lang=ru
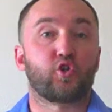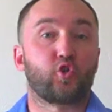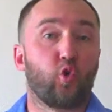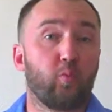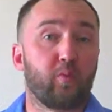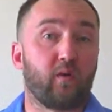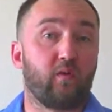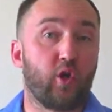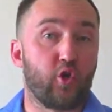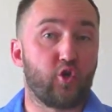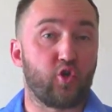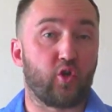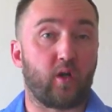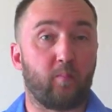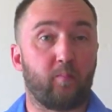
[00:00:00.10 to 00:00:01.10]
что
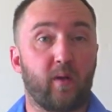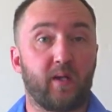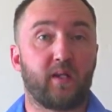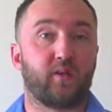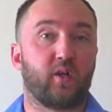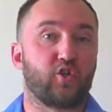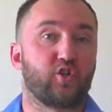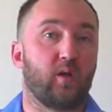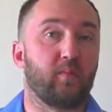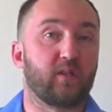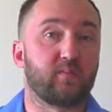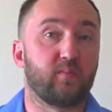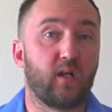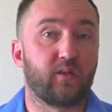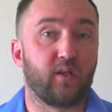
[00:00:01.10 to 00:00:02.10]
управляющая компания должна
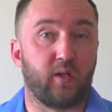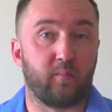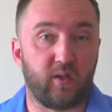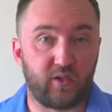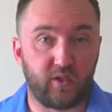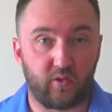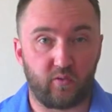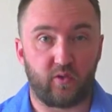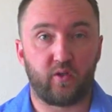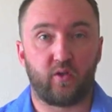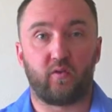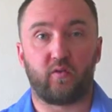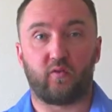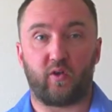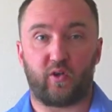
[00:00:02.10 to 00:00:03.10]
бесплатно ремонтировать
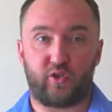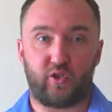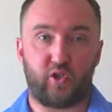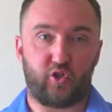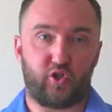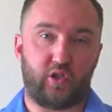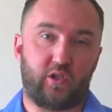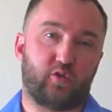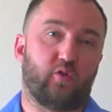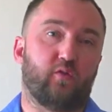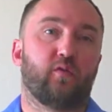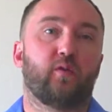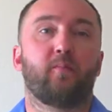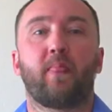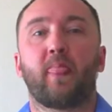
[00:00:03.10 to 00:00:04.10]
в квартирах
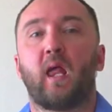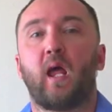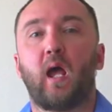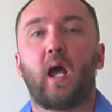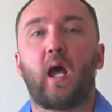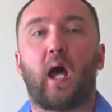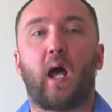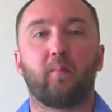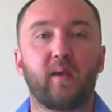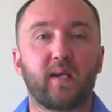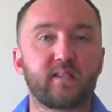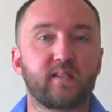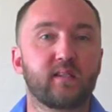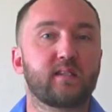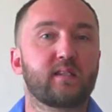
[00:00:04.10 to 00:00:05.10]
жильцов.
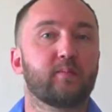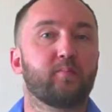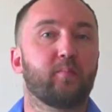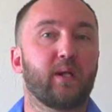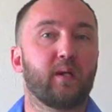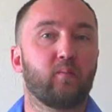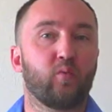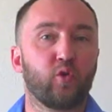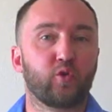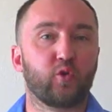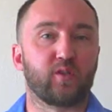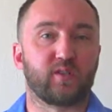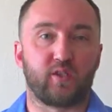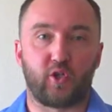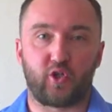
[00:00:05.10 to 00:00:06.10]
Обязанность по
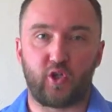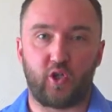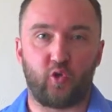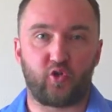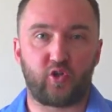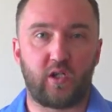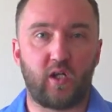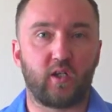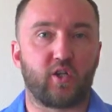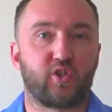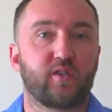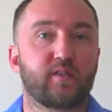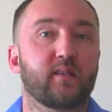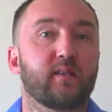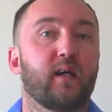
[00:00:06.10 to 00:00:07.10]
ремонту и содержанию жилья
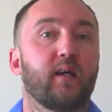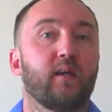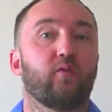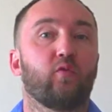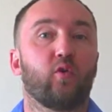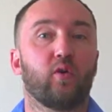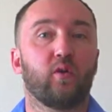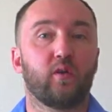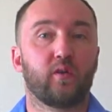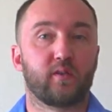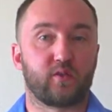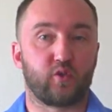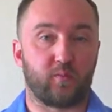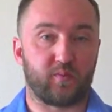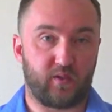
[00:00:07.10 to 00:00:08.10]
ложится на его
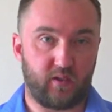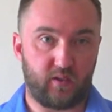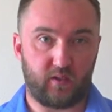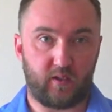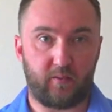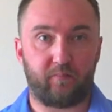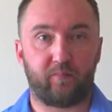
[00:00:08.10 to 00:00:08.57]
собственника.